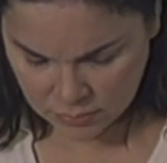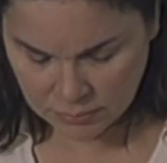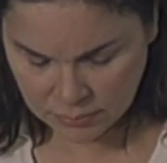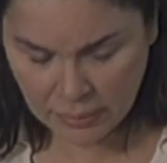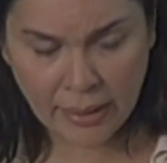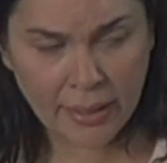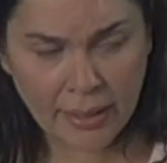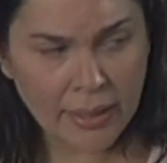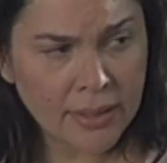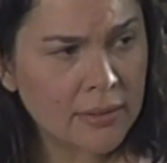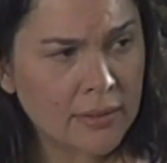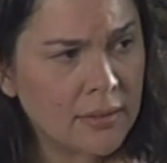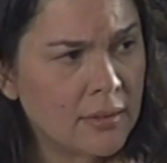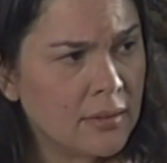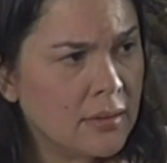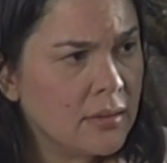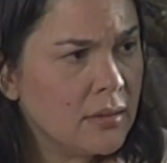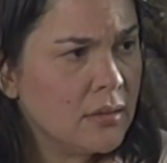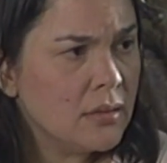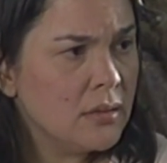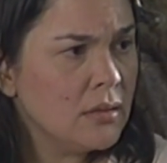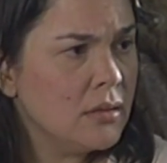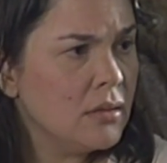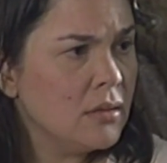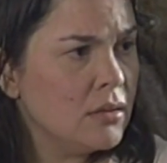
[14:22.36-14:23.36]
Bakit?
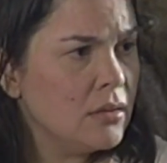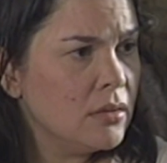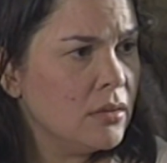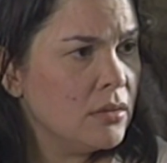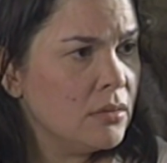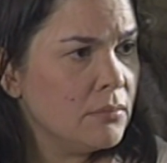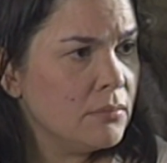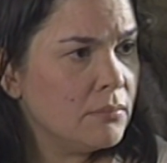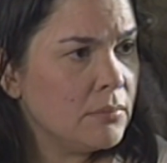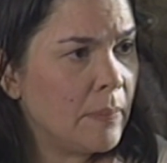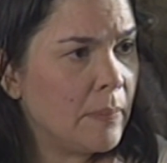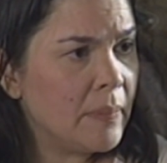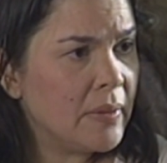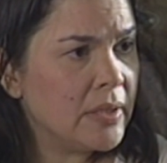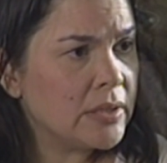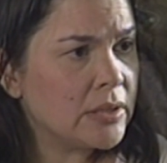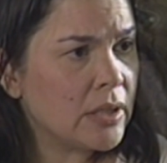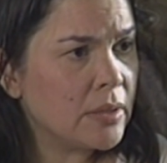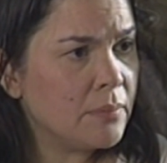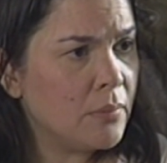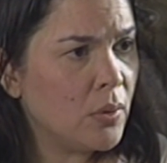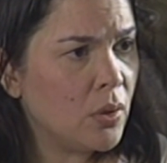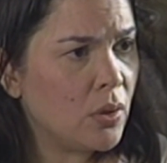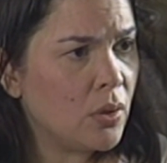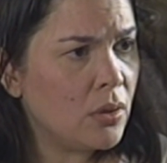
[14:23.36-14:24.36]

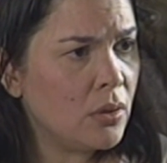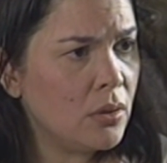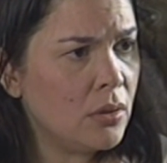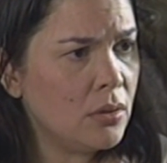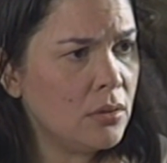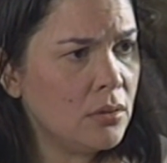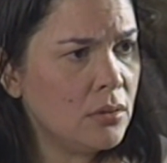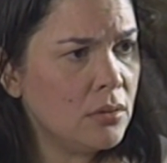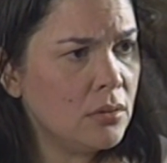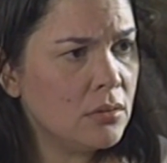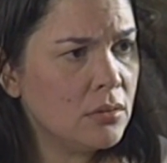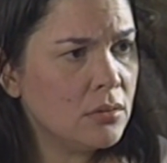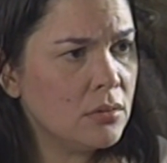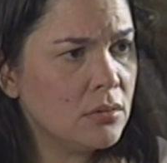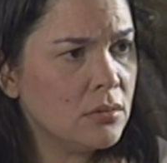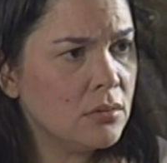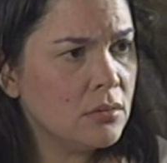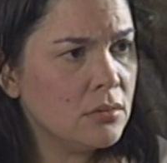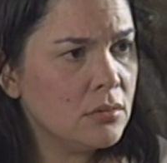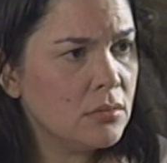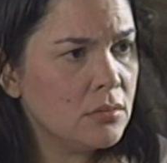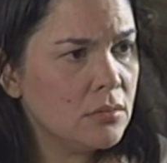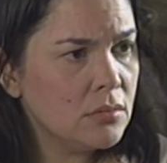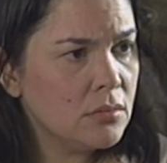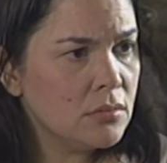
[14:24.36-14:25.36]
Balitan mo ko?
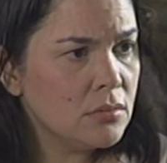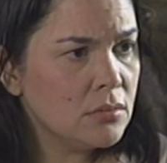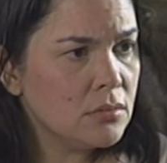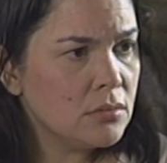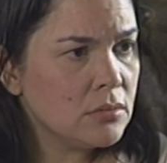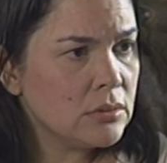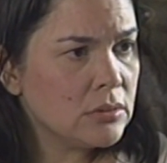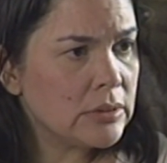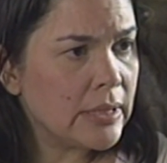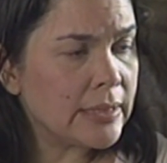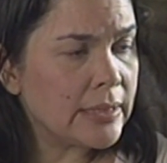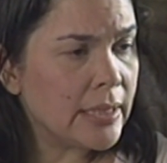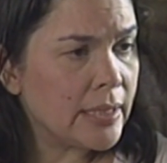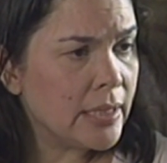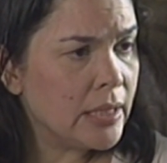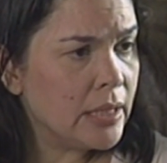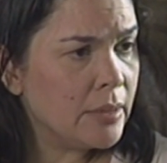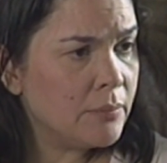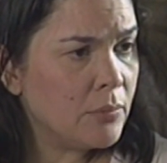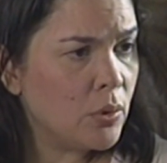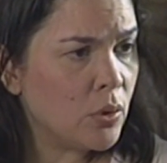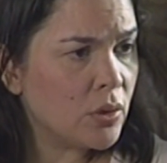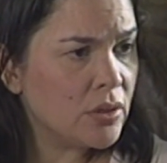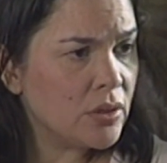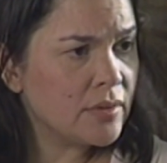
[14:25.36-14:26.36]

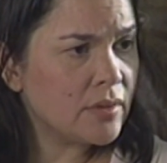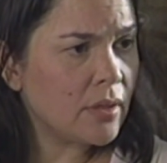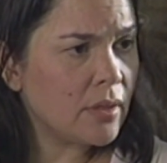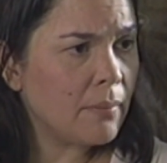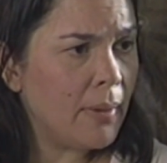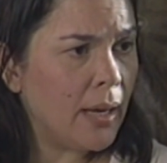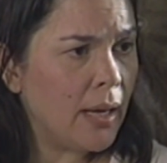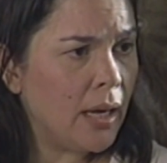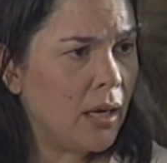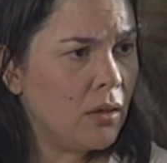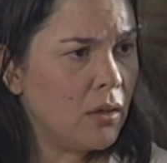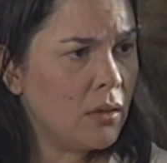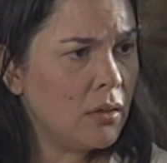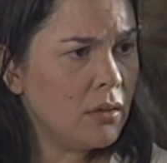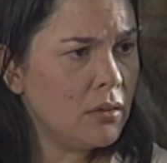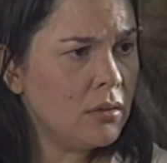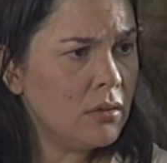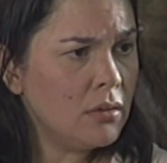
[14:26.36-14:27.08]
Tatanggalan mo ako ng trabaho?